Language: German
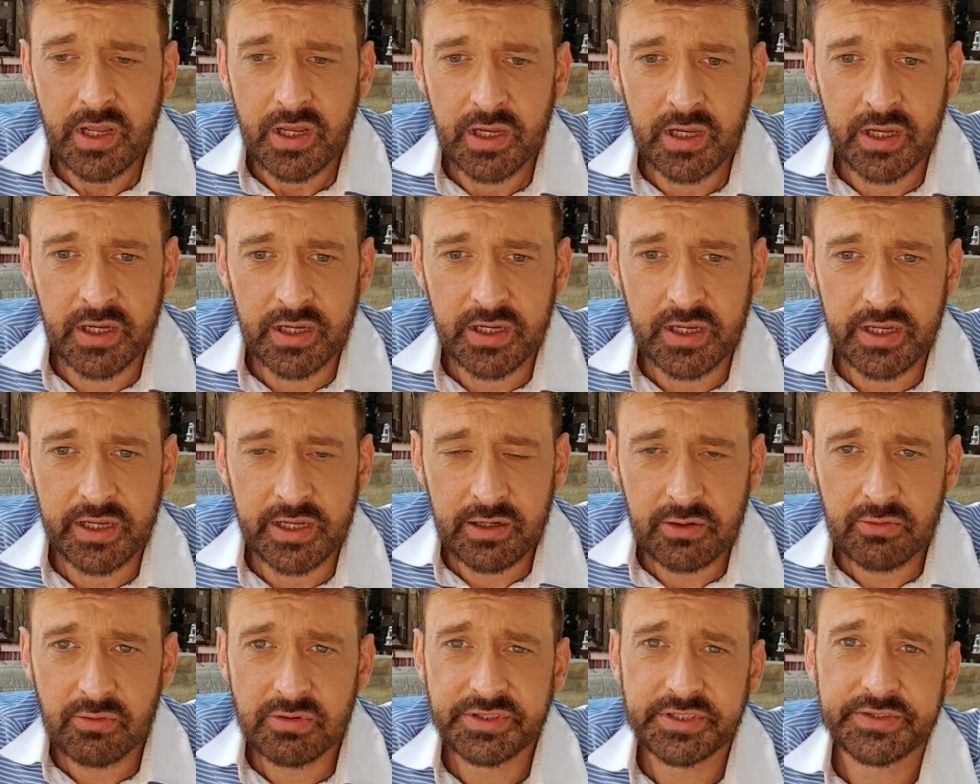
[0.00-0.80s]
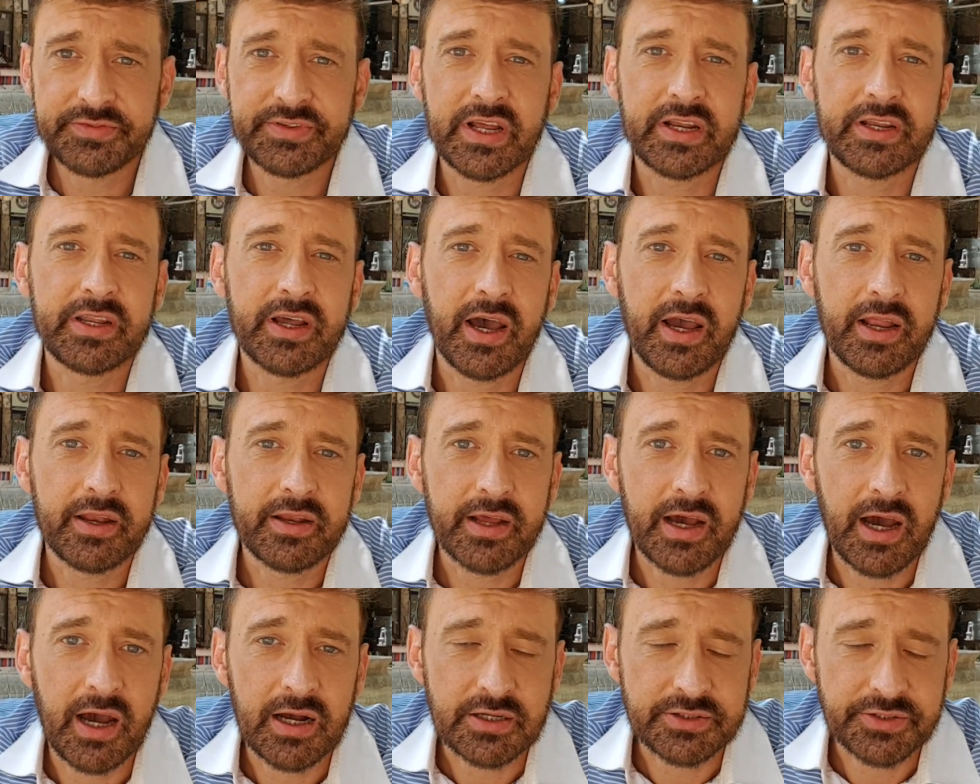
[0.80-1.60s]
Äh, inklusive der drei
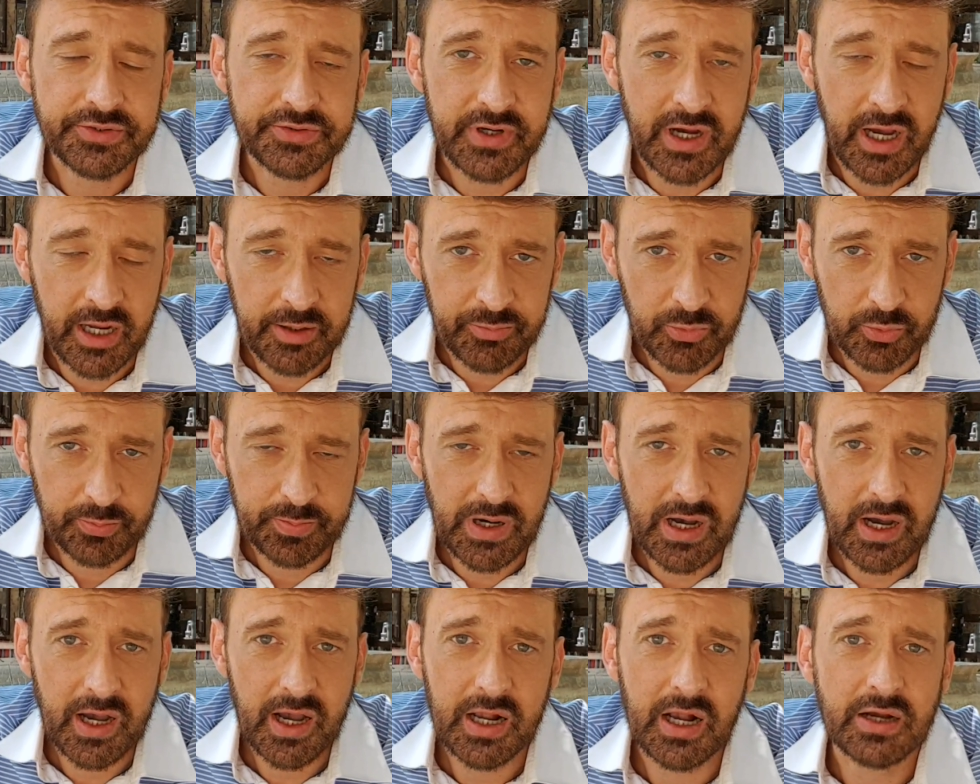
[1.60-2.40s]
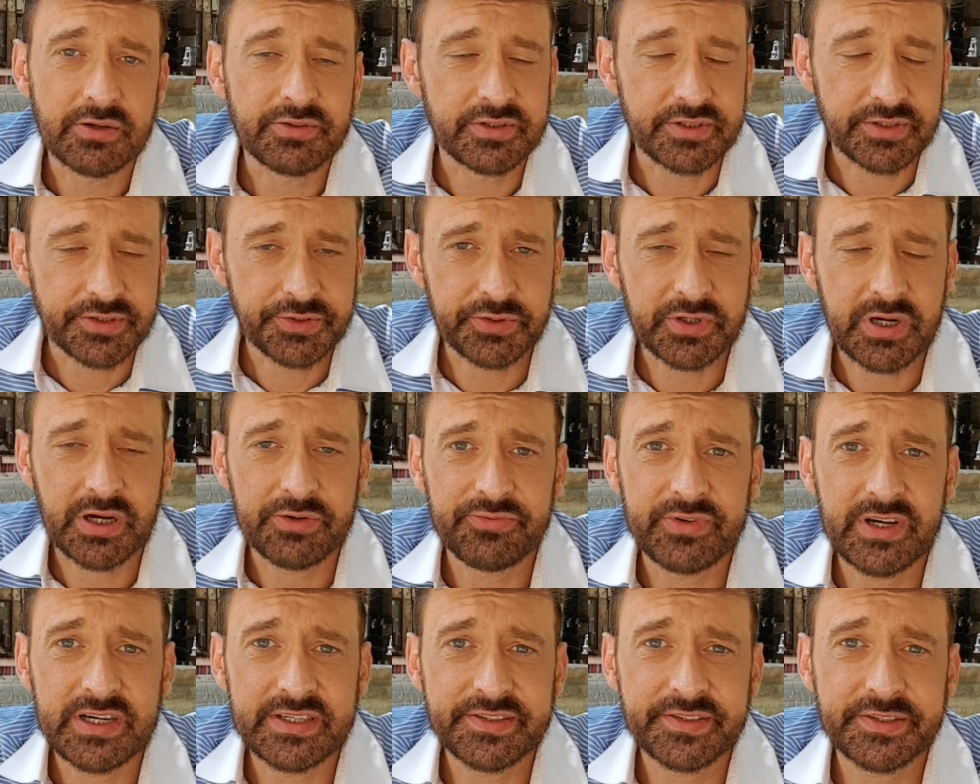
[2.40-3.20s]
Tage zu Eid Mubarak, also das
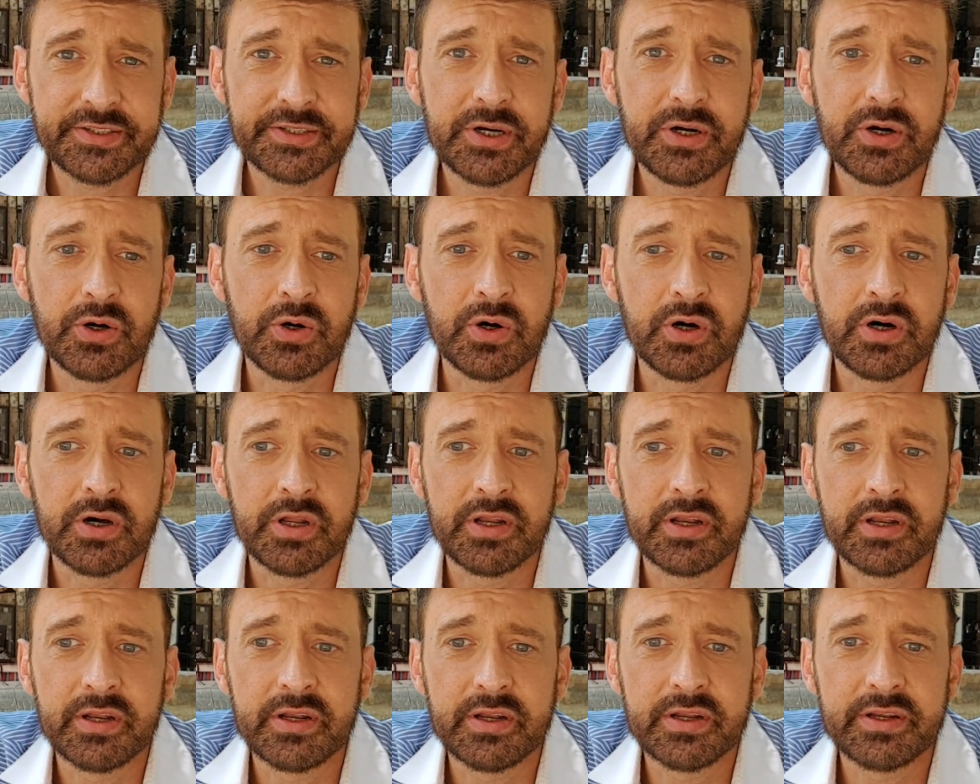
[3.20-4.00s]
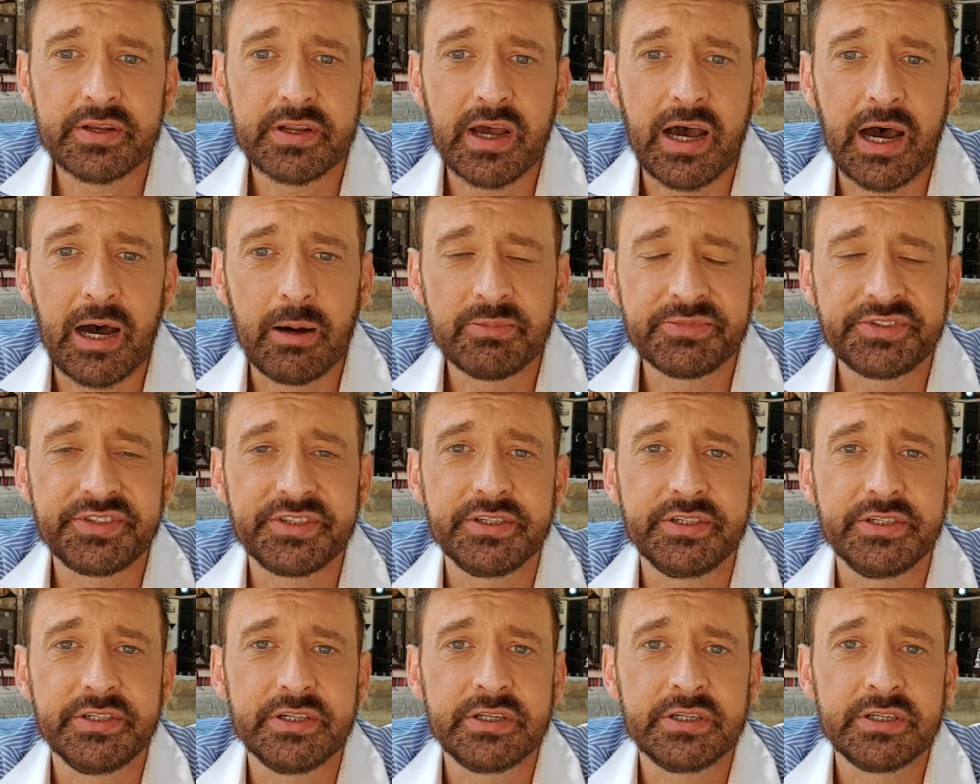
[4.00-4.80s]
Zuckerfest, und haben
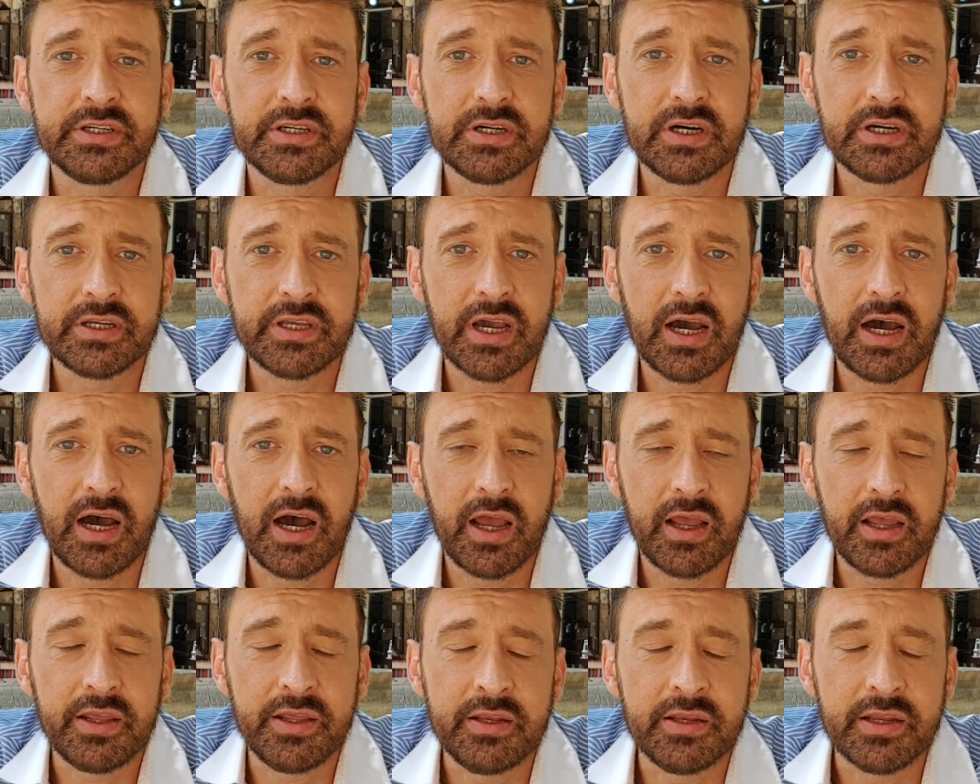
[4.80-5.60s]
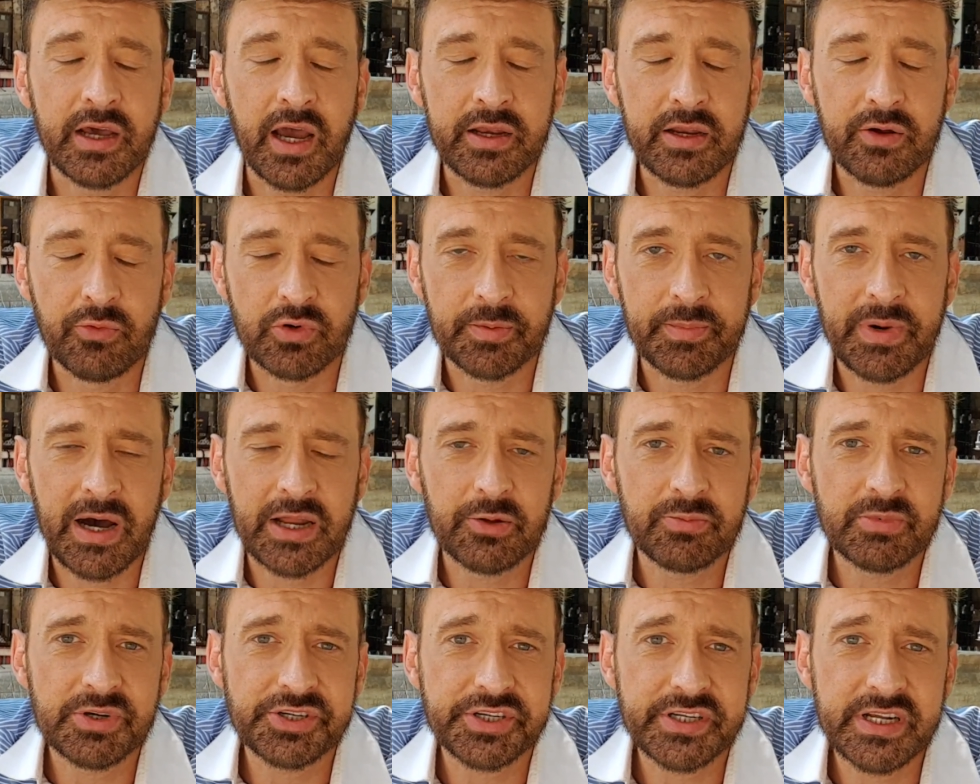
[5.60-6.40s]
sie äh, ja, ihnen ein
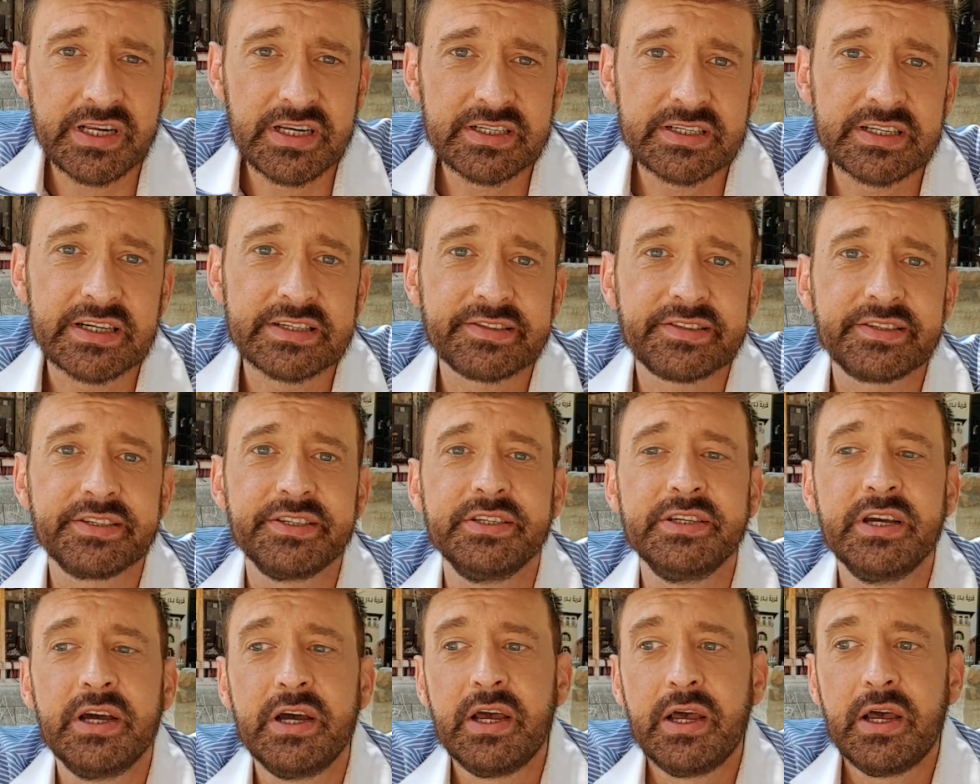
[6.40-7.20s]
Ultimatum gestellt, dass sie